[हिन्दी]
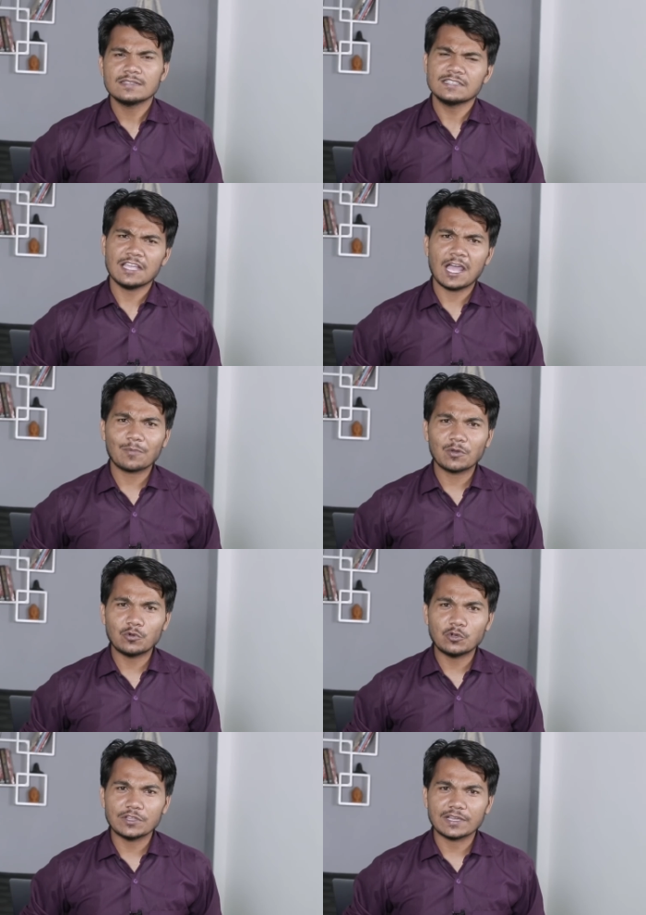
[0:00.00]
जी हाँ आपने
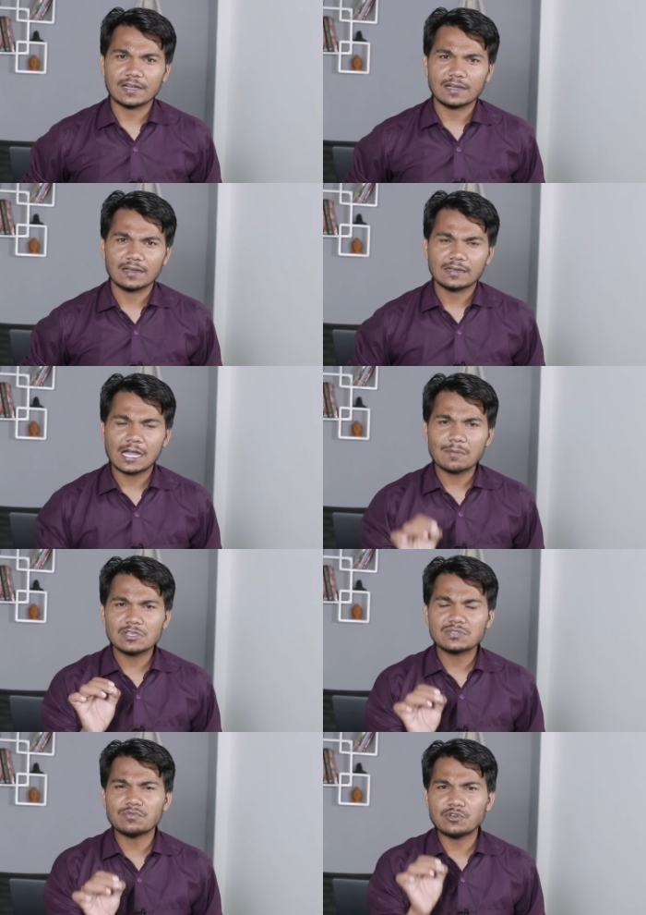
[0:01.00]
वीडियो देखा अब
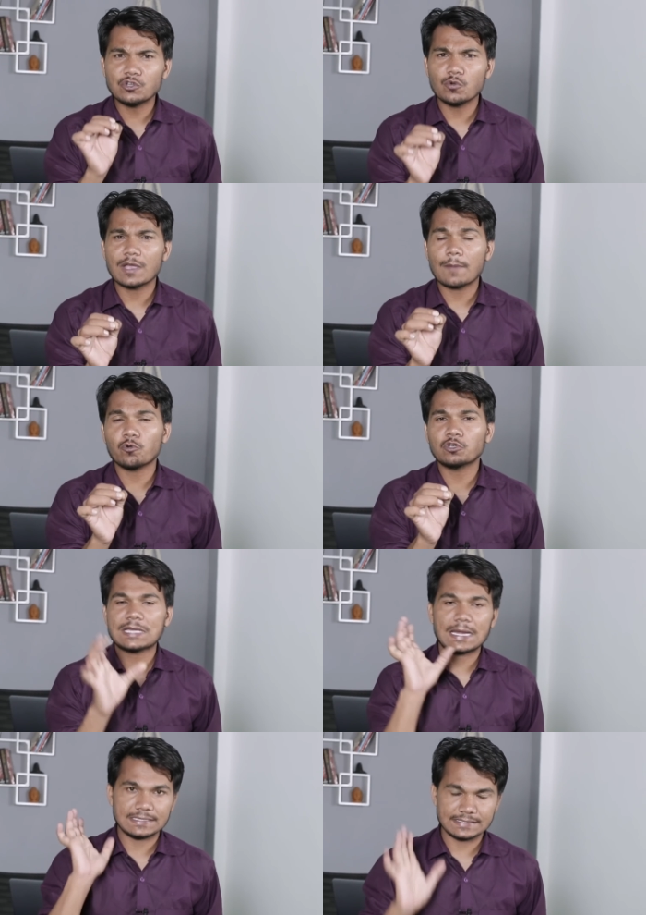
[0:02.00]
इस वीडियो में आपको
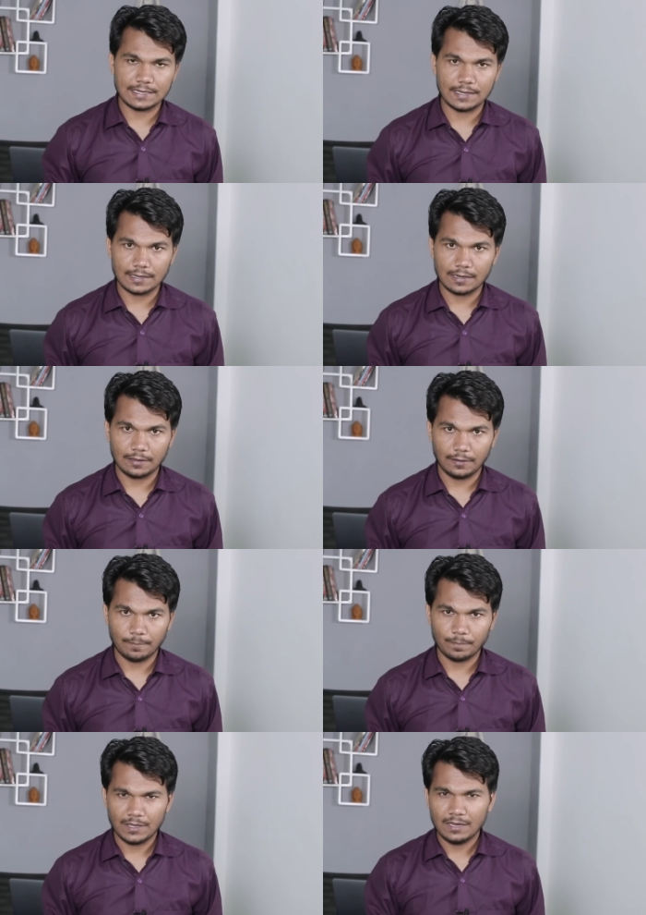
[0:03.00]
क्या नज़र आ रहा है
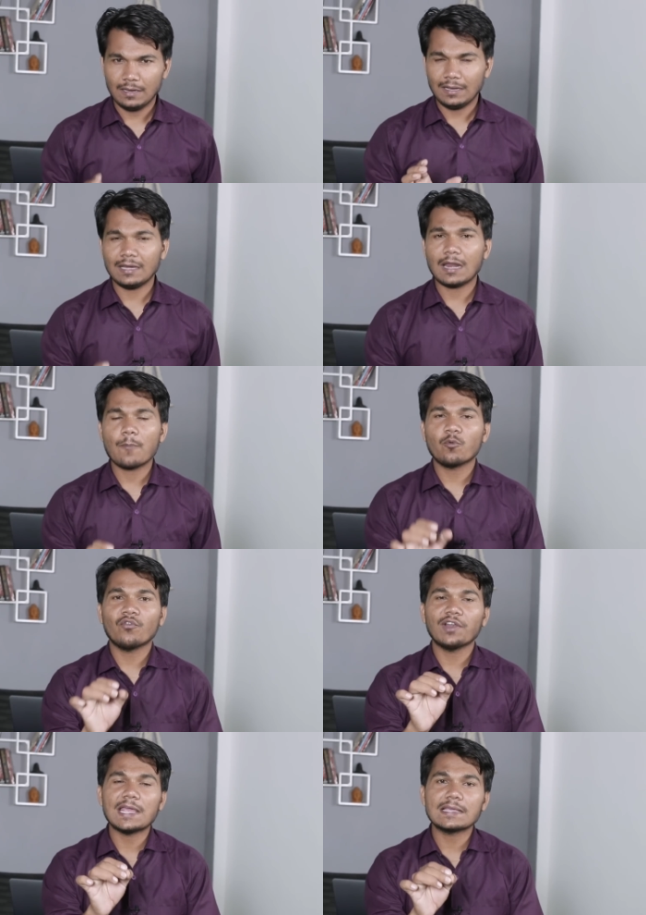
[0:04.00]
अगर आपको
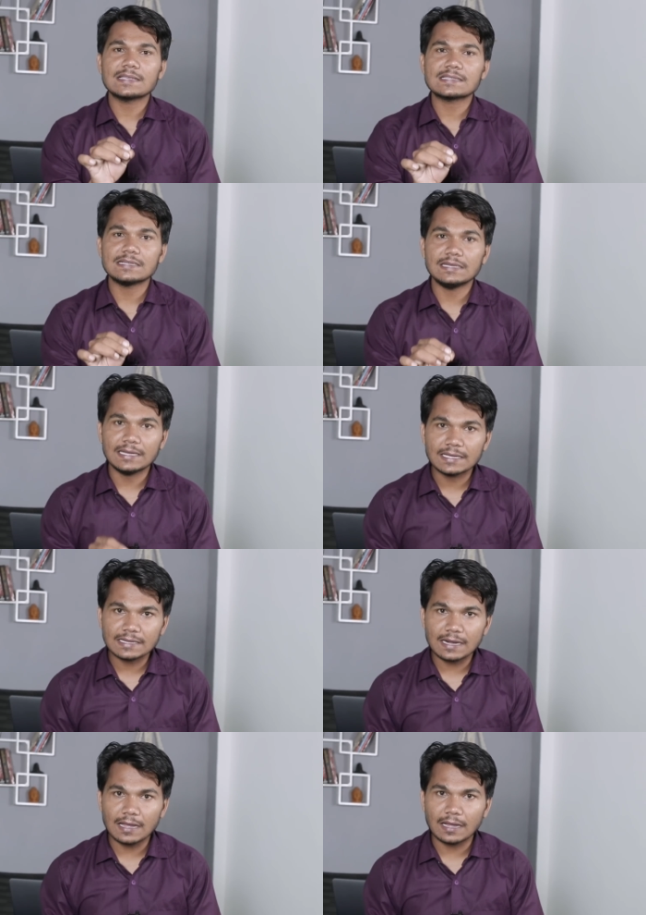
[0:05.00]
फ्लाइंग किस लग
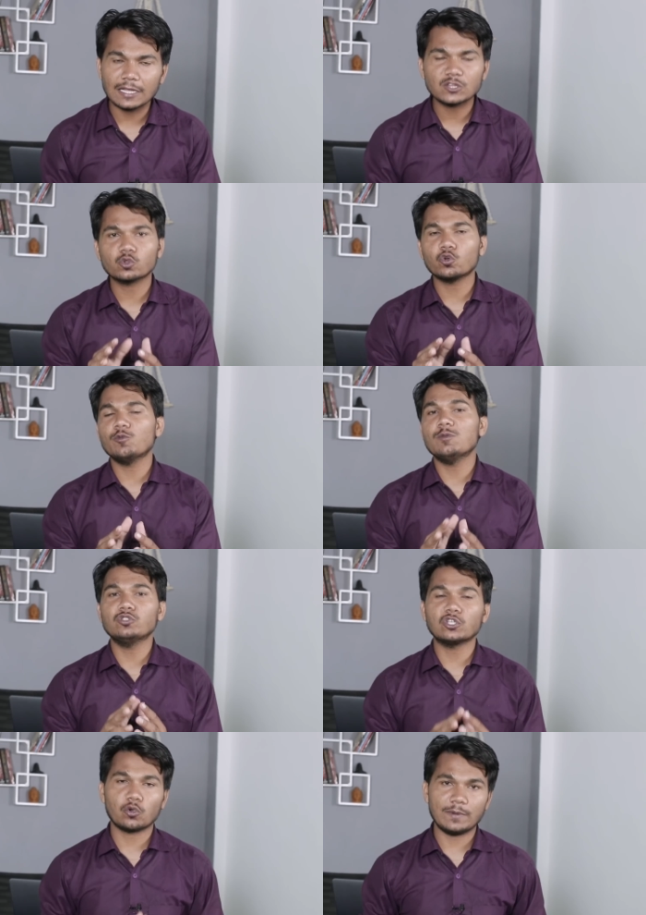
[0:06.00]
रहा है तो भी
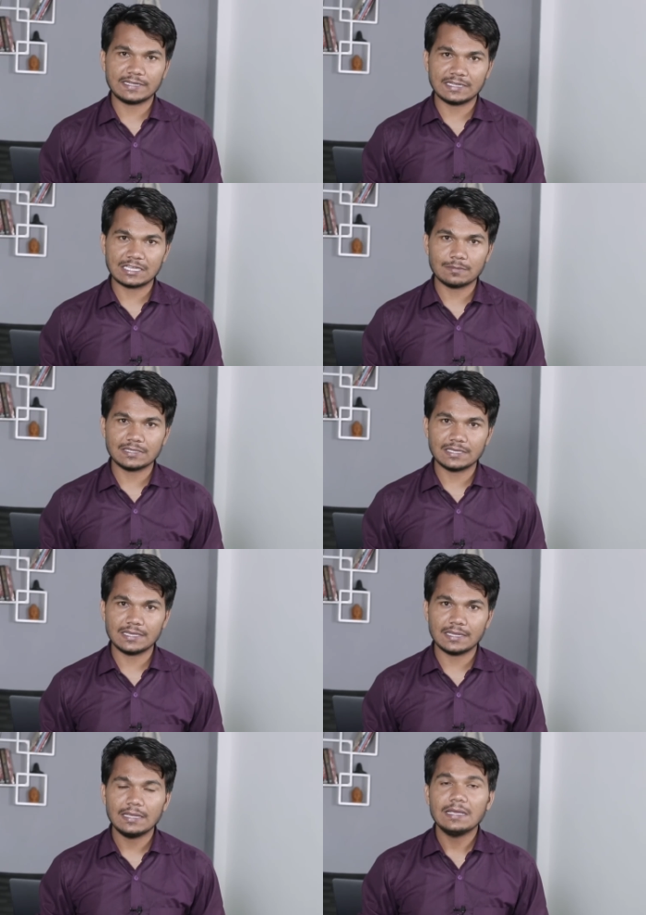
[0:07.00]
मुझे कमेंट करके
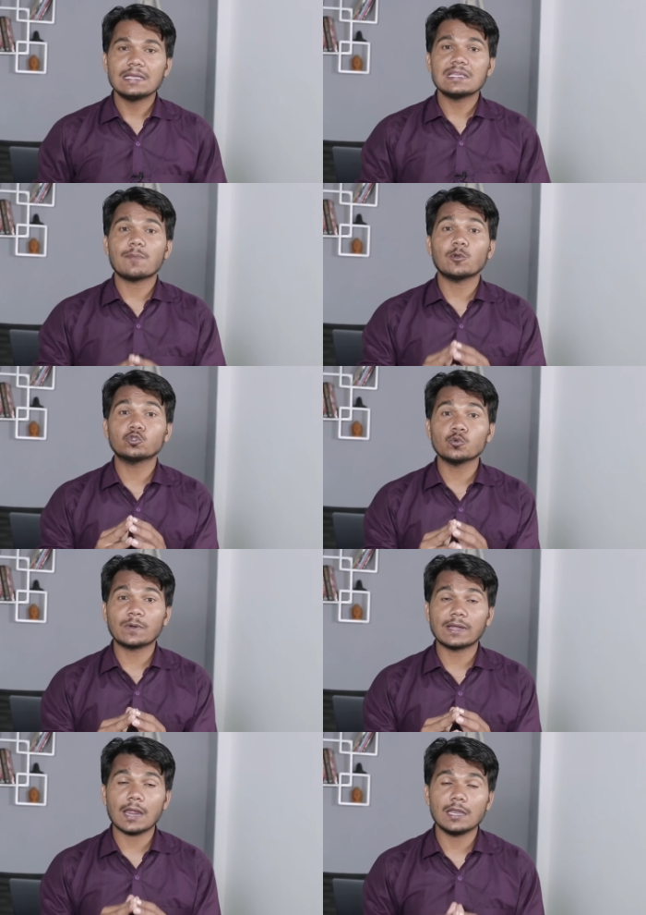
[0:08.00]
बताइए या फिर चुप
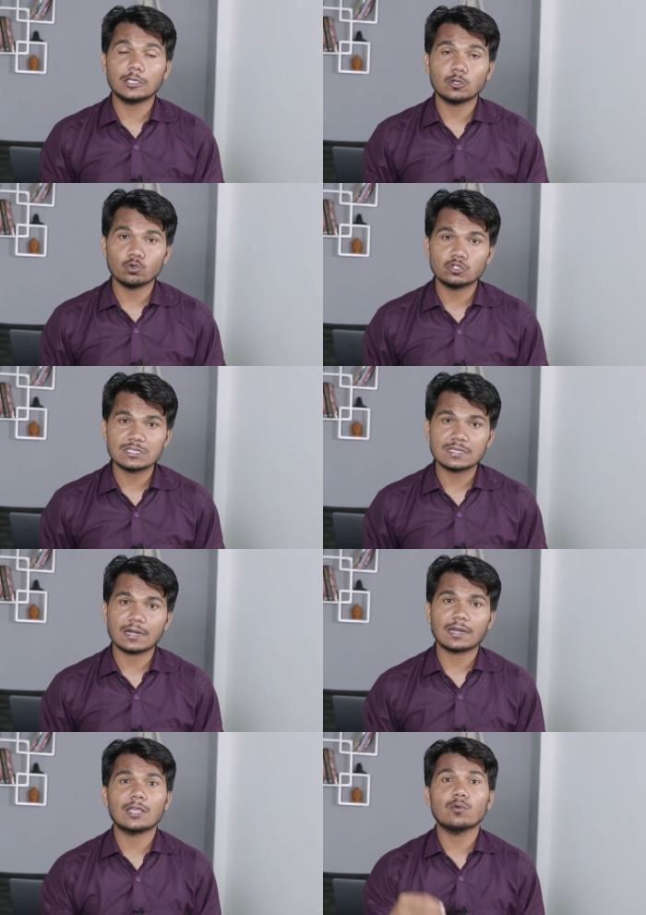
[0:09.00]
कराने की कोशिश
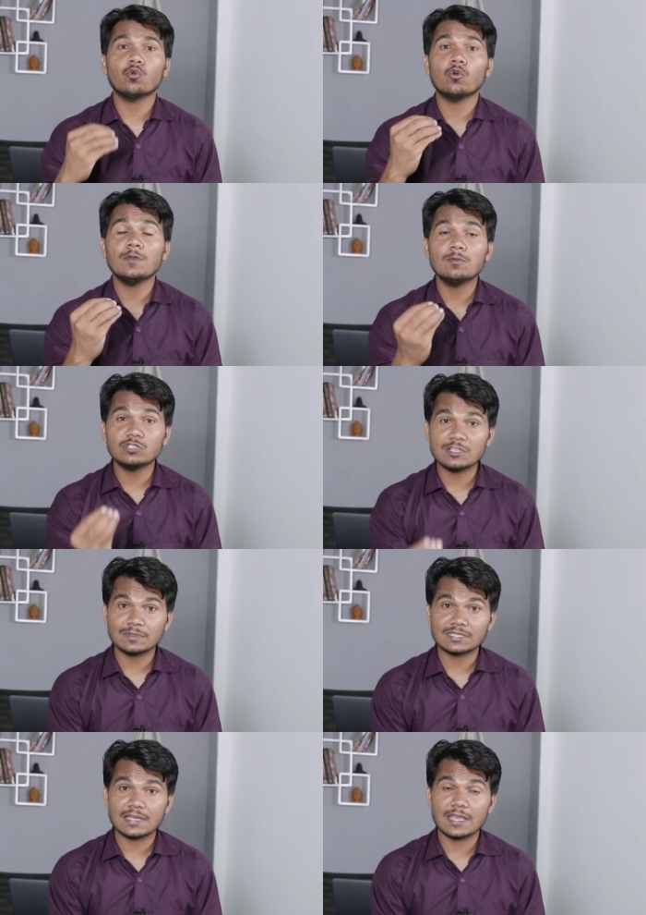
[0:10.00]
कर रही हैं वो भी मुझे
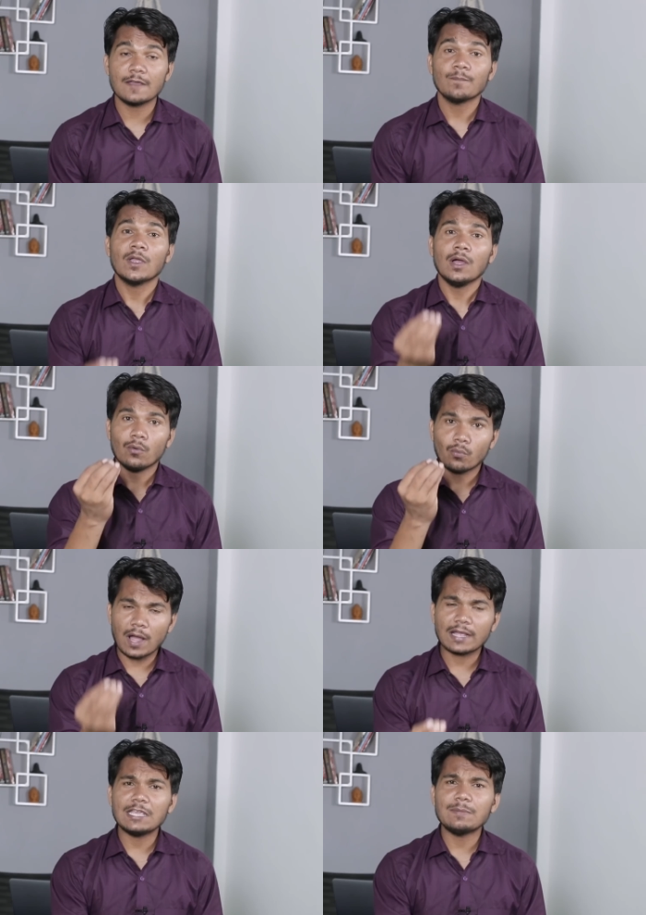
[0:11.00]
बताइए
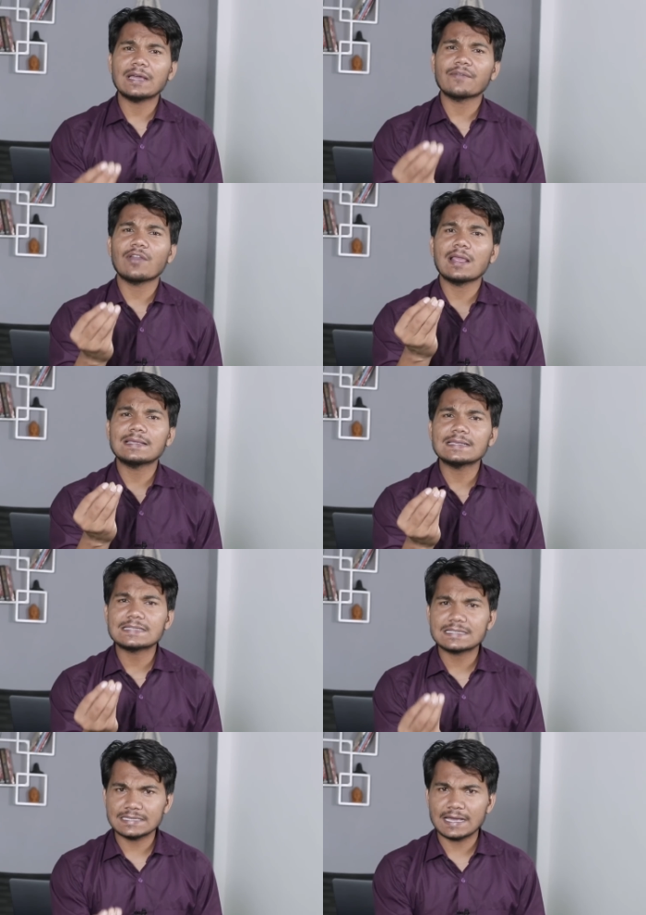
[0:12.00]
वाकई में अगर फ्लाइंग
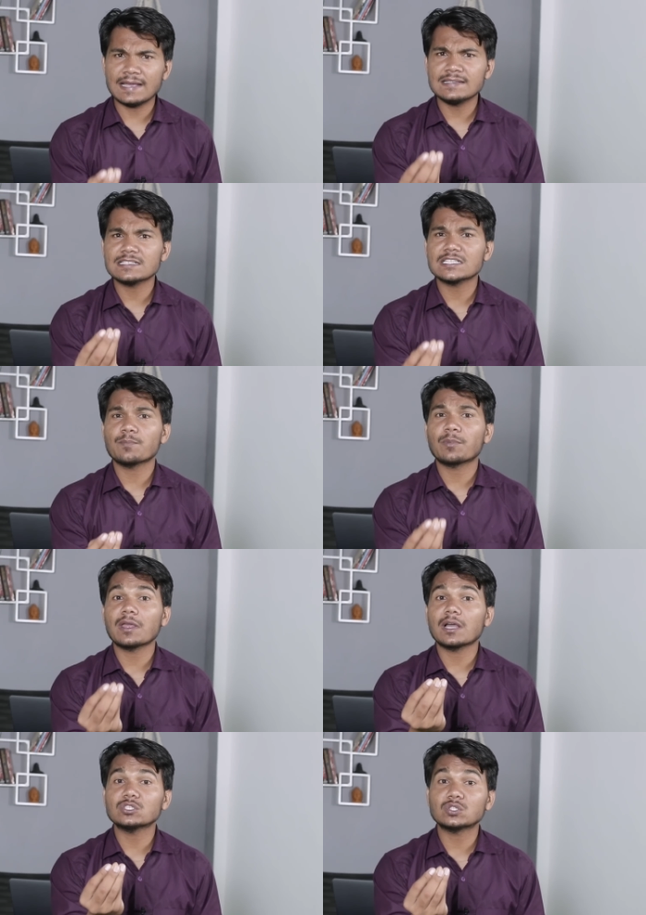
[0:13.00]
किस किया है जैसे
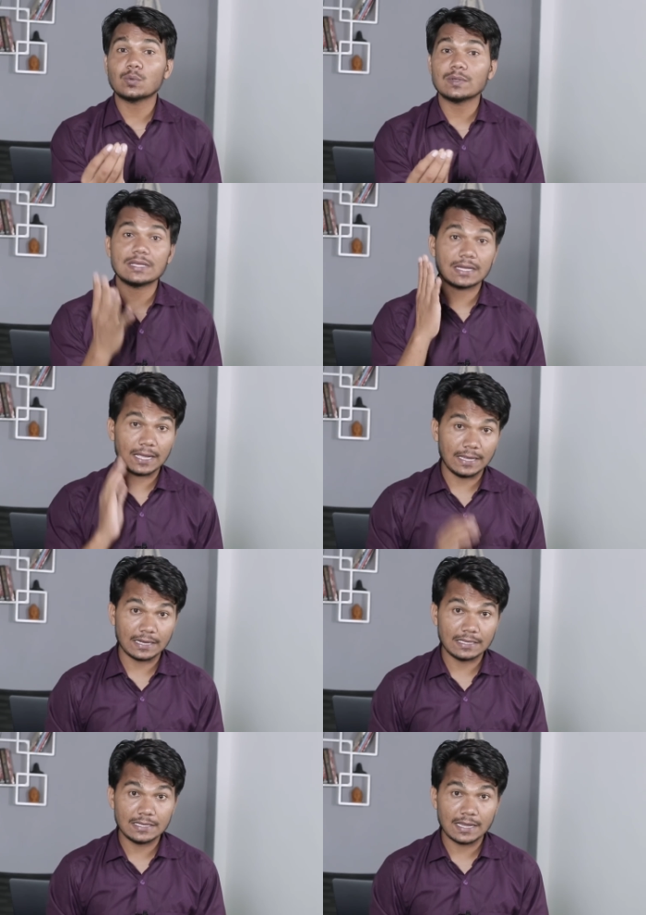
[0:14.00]
प्रियंका चतुर्वेदी कह
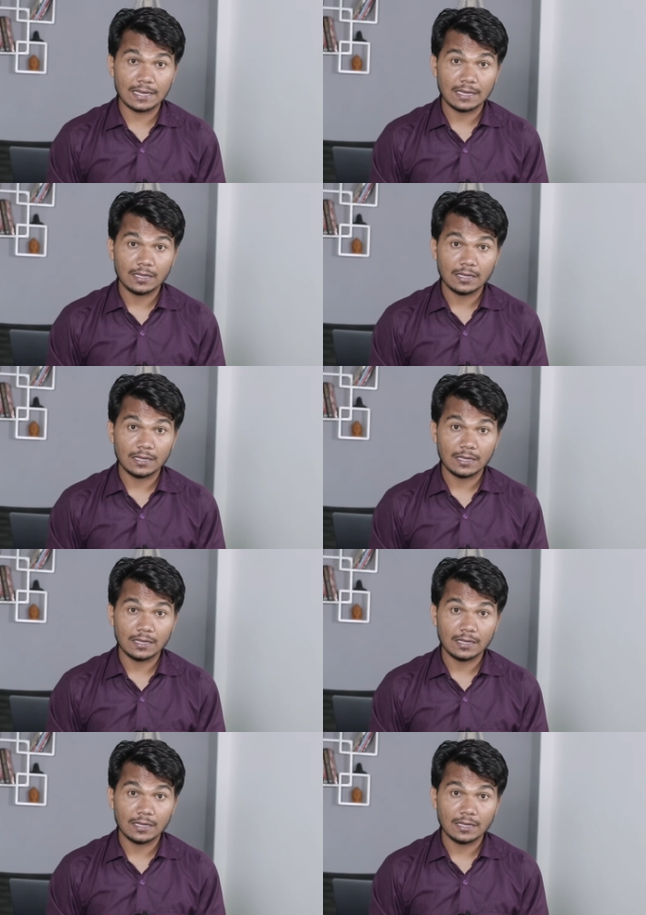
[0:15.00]
रही है